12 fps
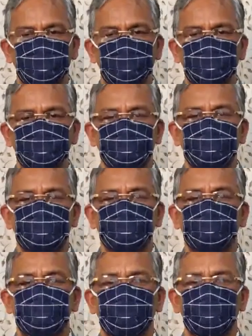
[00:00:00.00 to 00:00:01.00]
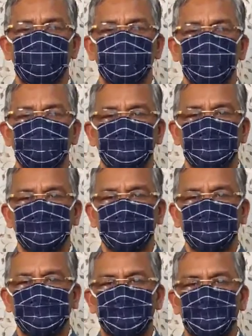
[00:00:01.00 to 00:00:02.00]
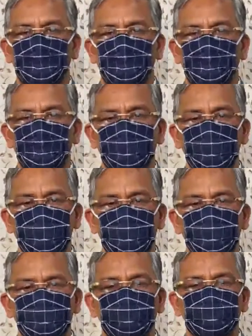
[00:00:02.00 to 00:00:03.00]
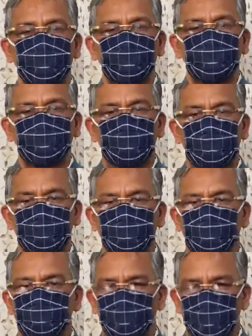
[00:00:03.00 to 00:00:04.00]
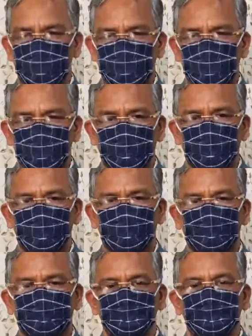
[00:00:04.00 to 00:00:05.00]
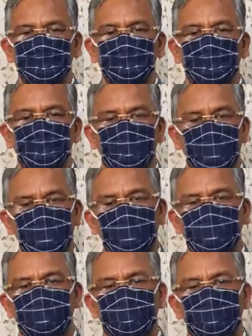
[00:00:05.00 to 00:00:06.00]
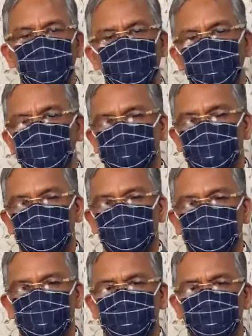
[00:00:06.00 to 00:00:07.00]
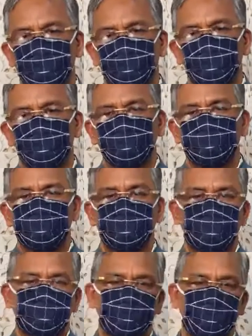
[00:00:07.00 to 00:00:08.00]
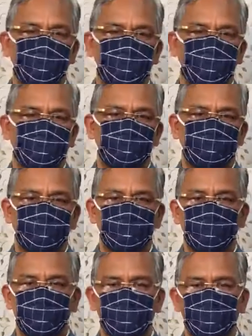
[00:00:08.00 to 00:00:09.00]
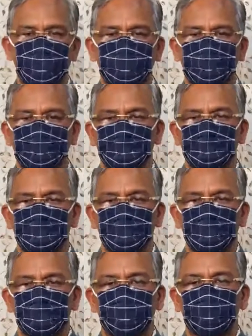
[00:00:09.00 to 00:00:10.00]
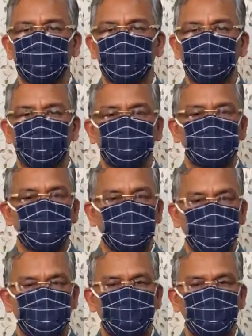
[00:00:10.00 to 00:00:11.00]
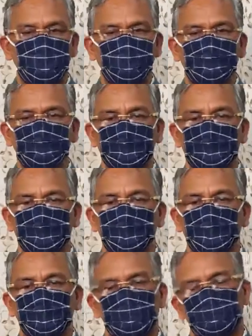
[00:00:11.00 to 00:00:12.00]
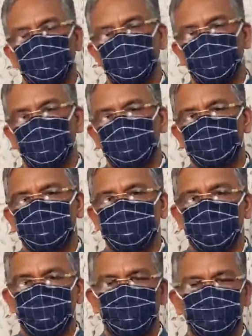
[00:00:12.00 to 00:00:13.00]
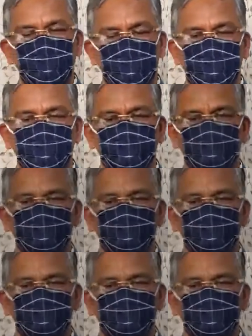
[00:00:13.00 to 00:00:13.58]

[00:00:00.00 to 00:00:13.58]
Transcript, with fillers: सर्वश्रेष्ठ फिल्मों को कोविड नाइन्टीन जन जागरूकता के लिए उपयोग किया जाएगा तो फिर देर किस बात की उक्त विषय पर अपना कला कौशल दिखाकर जन आनंदल में सहभागी बने और नगद पुरस्कार भी पाएँ